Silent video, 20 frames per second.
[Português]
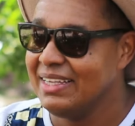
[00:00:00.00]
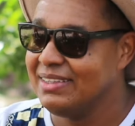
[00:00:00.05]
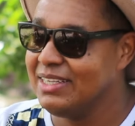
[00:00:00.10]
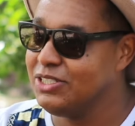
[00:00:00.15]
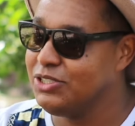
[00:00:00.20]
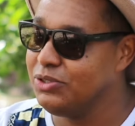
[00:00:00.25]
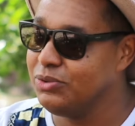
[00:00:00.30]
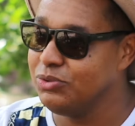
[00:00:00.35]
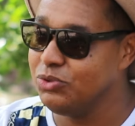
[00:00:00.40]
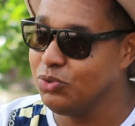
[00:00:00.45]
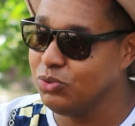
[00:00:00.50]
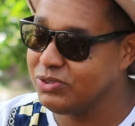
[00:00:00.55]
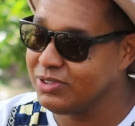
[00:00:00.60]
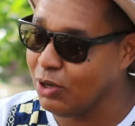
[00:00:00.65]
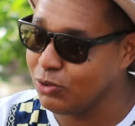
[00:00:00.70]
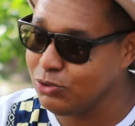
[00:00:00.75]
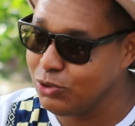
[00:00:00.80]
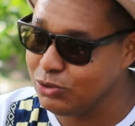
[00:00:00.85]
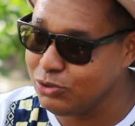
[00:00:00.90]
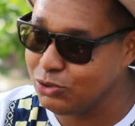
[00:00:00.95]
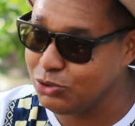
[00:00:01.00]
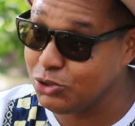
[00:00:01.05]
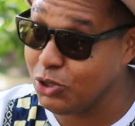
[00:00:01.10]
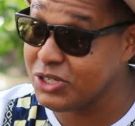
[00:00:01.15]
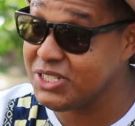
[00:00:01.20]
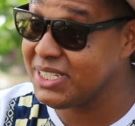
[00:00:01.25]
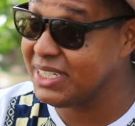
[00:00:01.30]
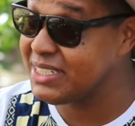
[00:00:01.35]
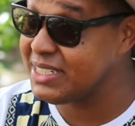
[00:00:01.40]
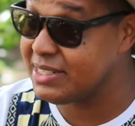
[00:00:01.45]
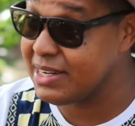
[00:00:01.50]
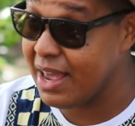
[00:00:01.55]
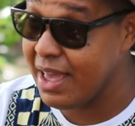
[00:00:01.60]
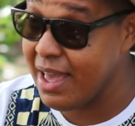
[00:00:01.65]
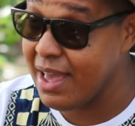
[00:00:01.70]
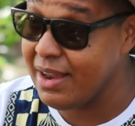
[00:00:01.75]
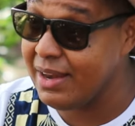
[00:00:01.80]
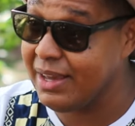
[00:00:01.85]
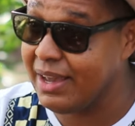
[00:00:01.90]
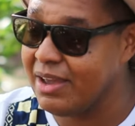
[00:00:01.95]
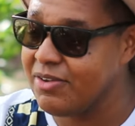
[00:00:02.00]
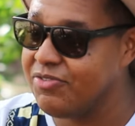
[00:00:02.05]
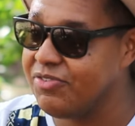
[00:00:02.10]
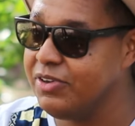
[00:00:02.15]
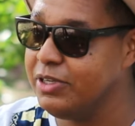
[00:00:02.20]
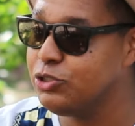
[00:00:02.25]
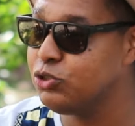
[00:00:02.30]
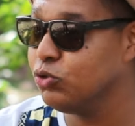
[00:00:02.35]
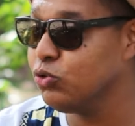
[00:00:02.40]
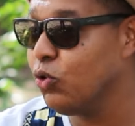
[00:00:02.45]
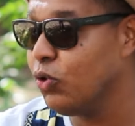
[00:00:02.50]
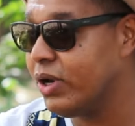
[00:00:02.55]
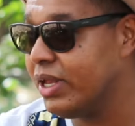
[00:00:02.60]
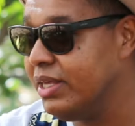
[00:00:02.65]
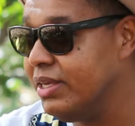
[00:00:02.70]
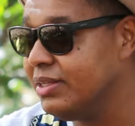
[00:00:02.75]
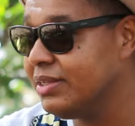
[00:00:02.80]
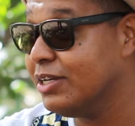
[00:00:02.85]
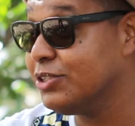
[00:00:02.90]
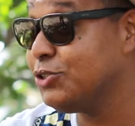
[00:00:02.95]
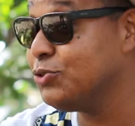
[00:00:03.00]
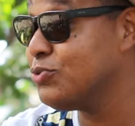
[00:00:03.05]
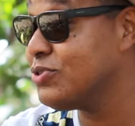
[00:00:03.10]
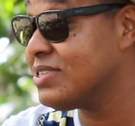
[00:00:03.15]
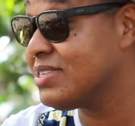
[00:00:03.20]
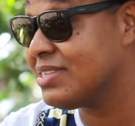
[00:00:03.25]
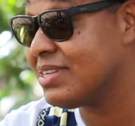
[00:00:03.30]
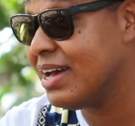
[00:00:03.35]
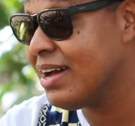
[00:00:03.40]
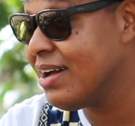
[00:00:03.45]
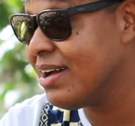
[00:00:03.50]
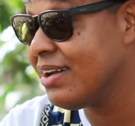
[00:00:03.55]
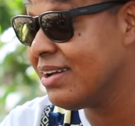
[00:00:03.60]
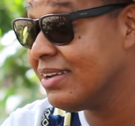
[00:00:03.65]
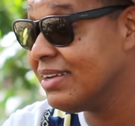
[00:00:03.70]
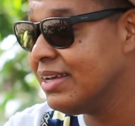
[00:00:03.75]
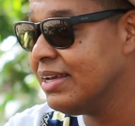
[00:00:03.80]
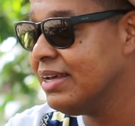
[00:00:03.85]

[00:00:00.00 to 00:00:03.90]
Desde do saudoso Jorge Angélica, enfim, de Honorina, Gilson.